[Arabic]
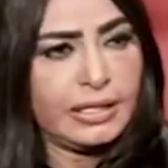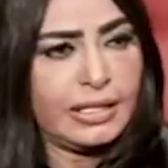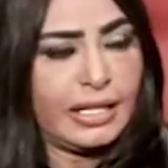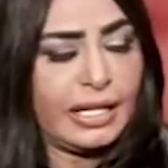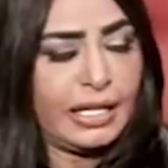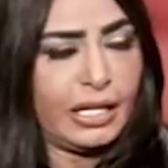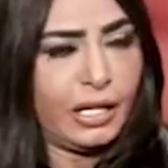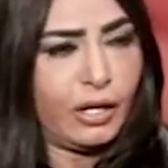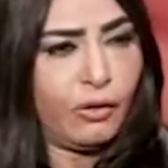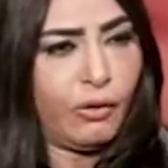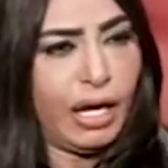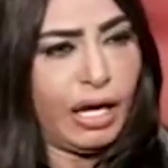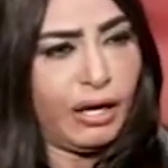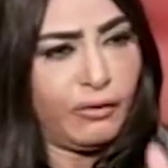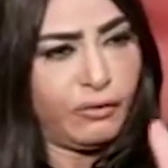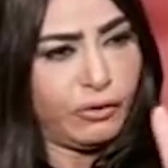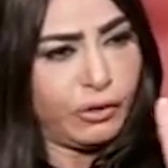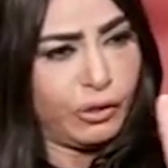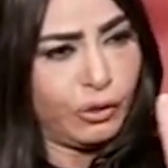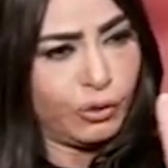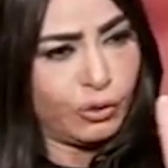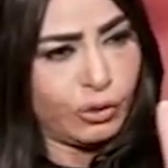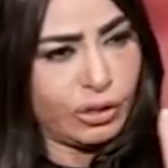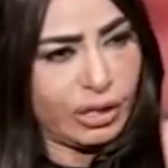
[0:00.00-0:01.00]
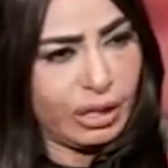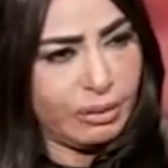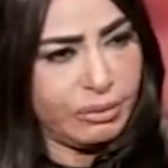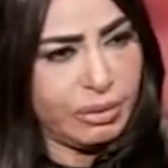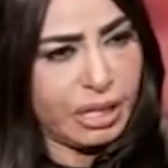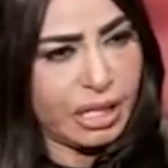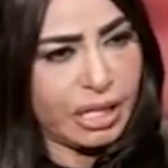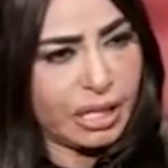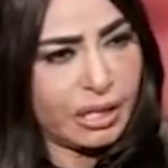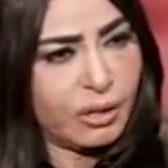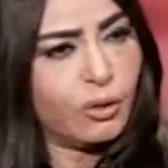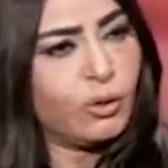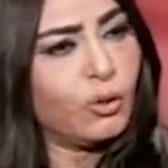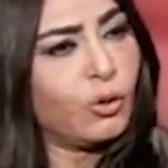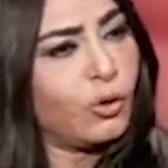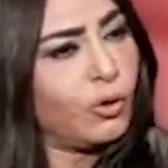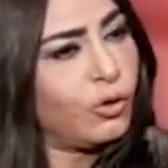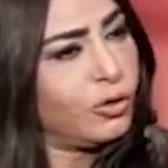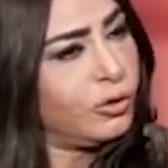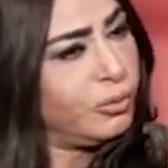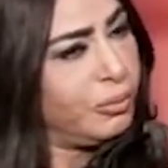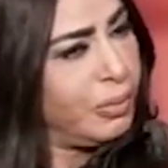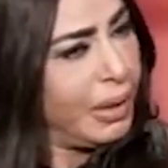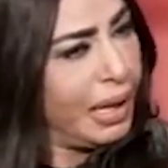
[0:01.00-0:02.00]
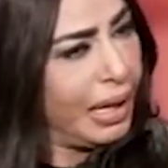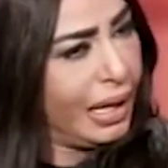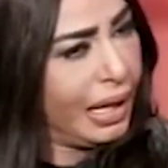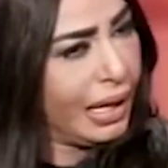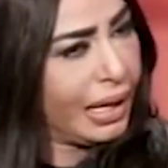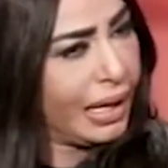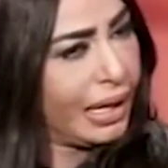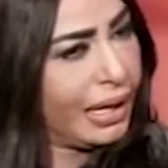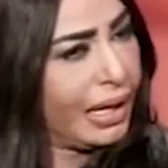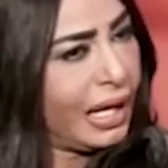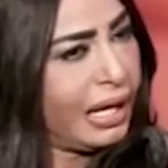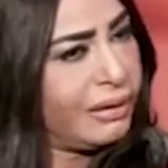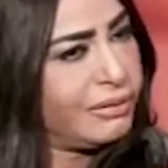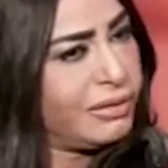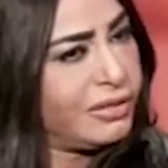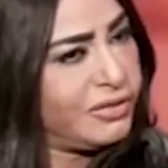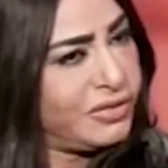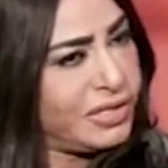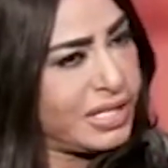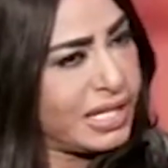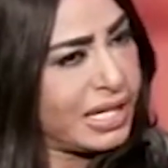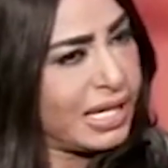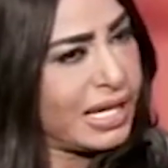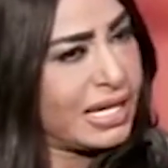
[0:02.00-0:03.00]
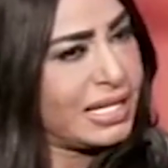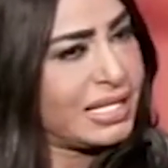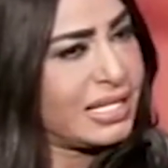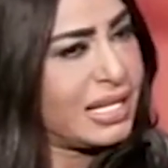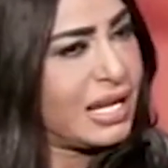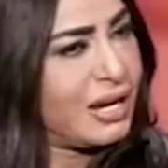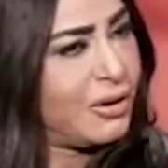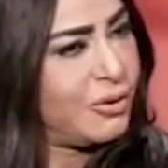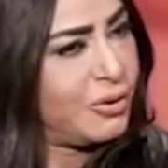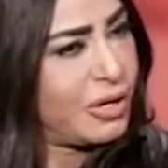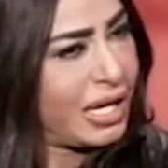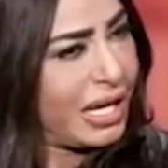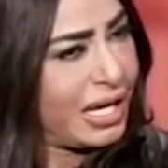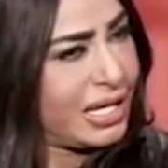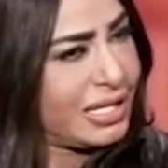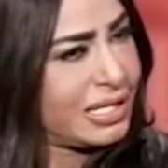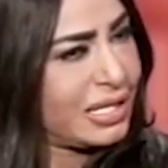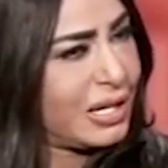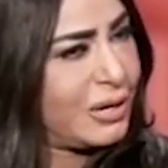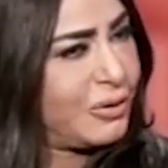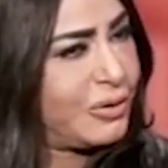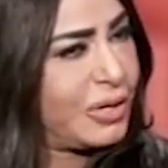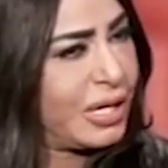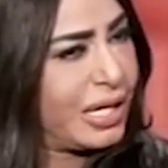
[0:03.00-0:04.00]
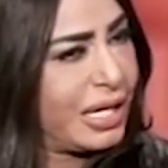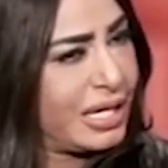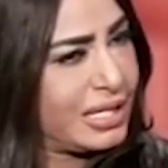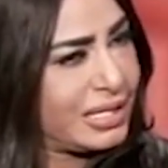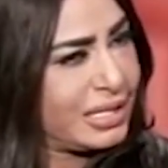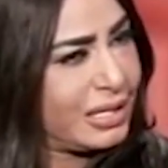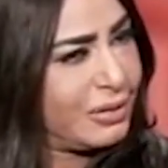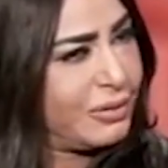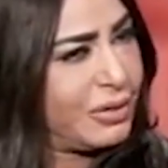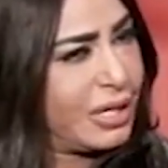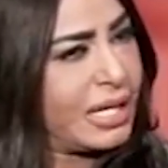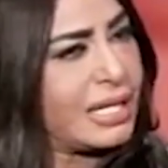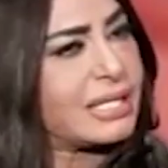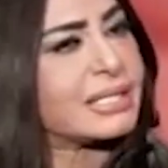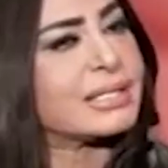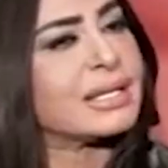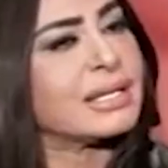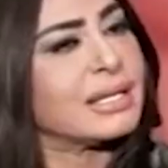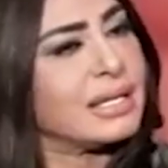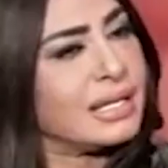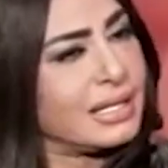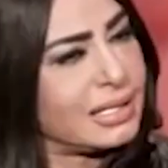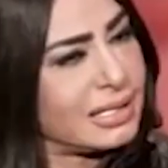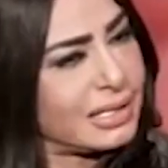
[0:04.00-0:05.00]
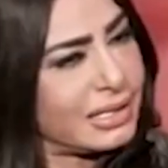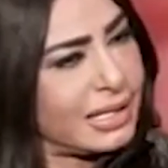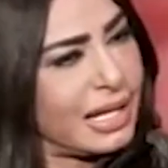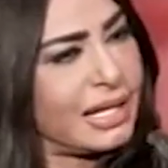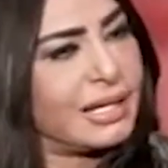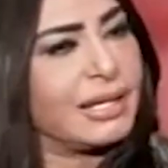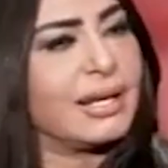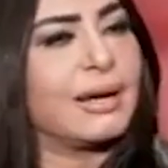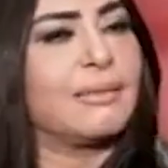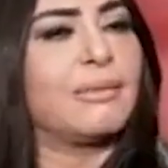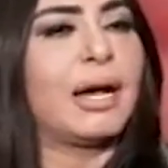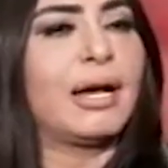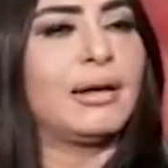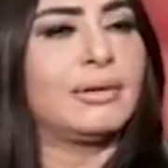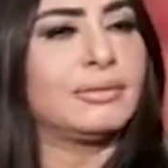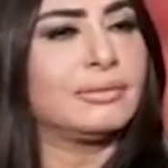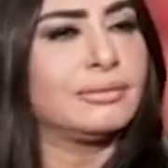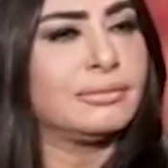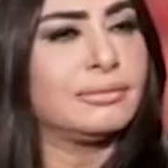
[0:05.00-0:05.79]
يعني اوقف اللي قدامي كده اقول له خد بالك انا عامل فيك كذا وكذا وكذا وكذا استنى بقى